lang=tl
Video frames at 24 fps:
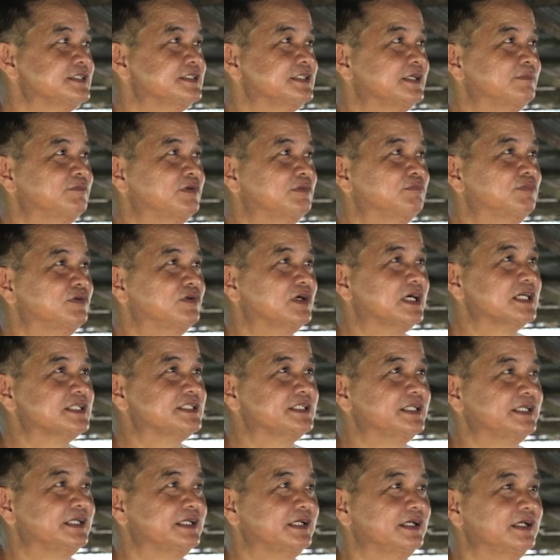Sa bubong
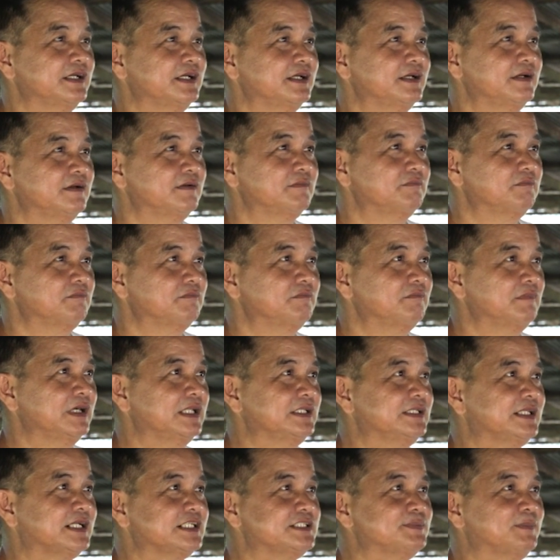kasi,
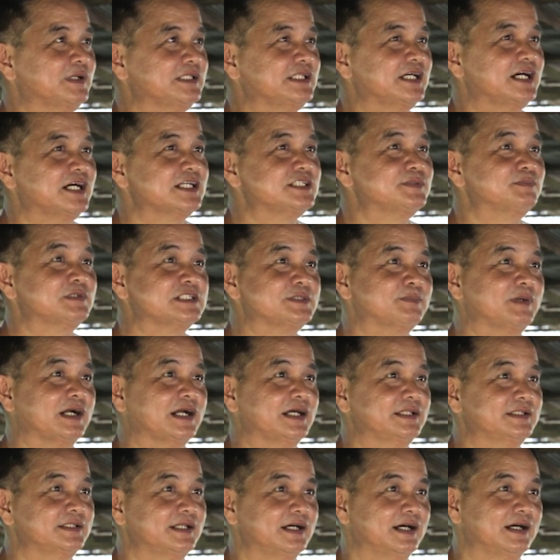mentras mataas, mas
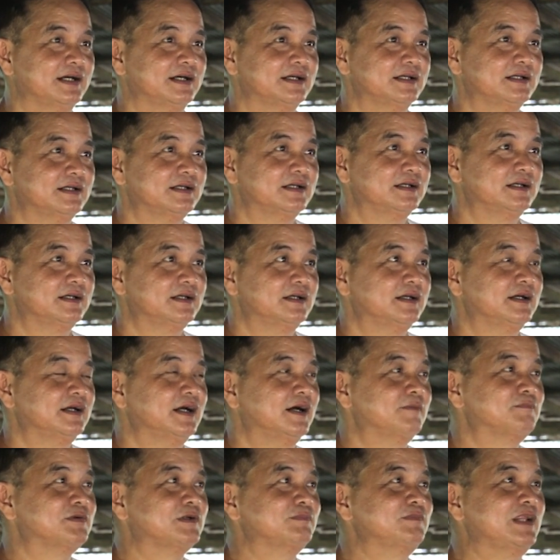maganda.
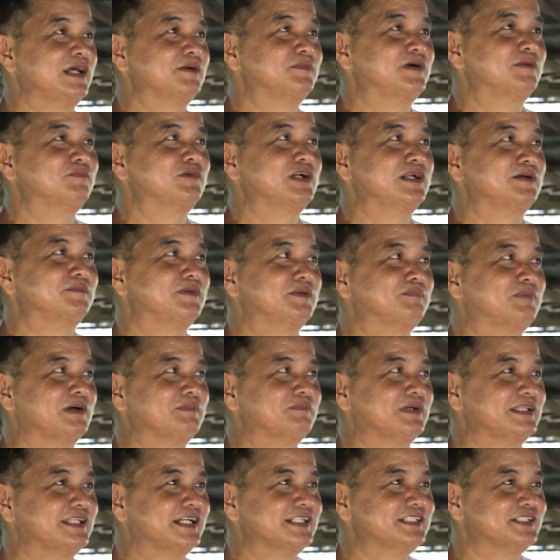Ang problema mo naman pag
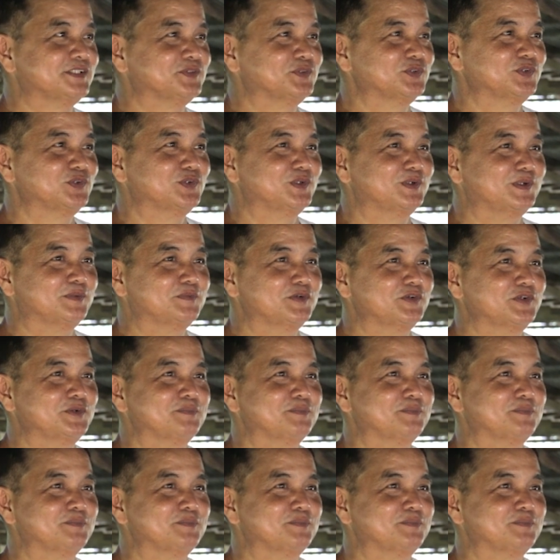mataas ang kulungan mo,